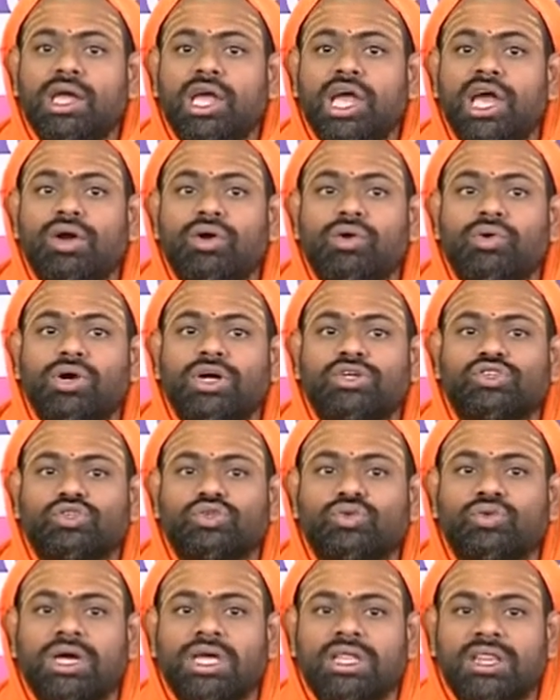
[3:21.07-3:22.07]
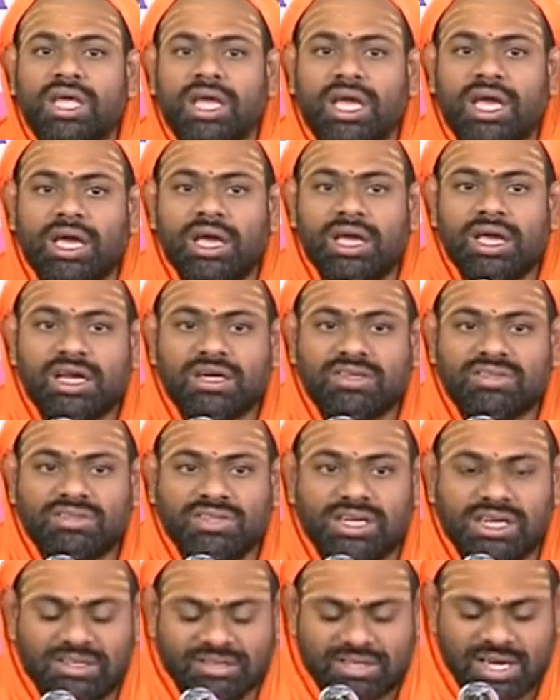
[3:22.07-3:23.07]
ఏ గృహస్థు అయితే
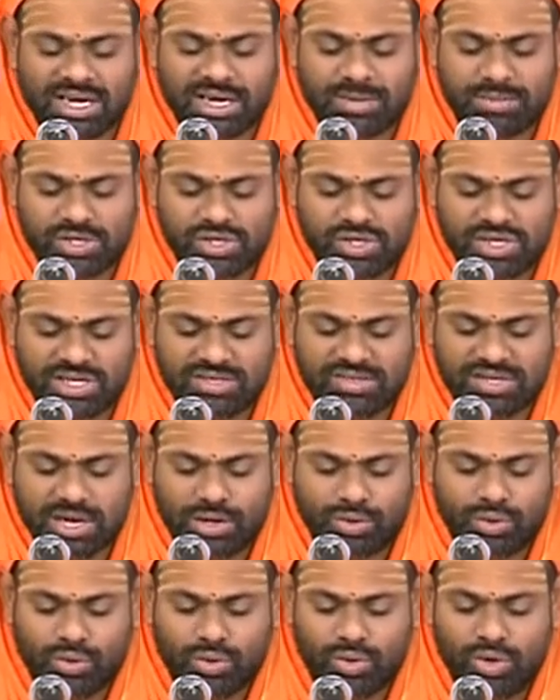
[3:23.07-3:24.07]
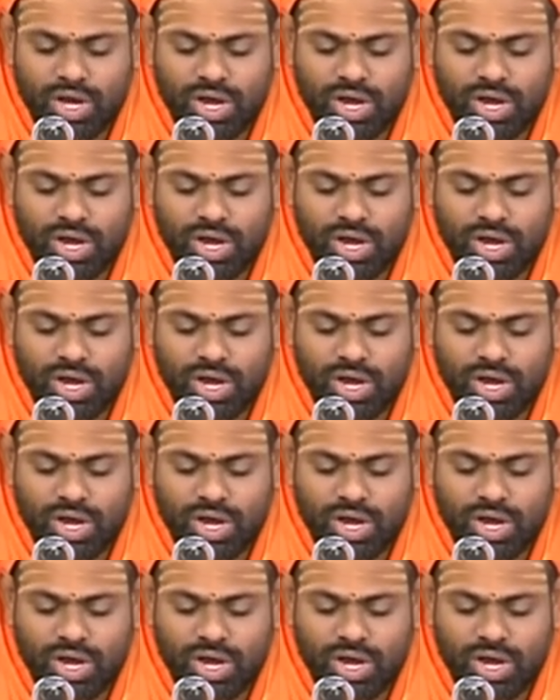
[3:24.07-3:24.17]
స్త్రీ సంగమం చేశాడో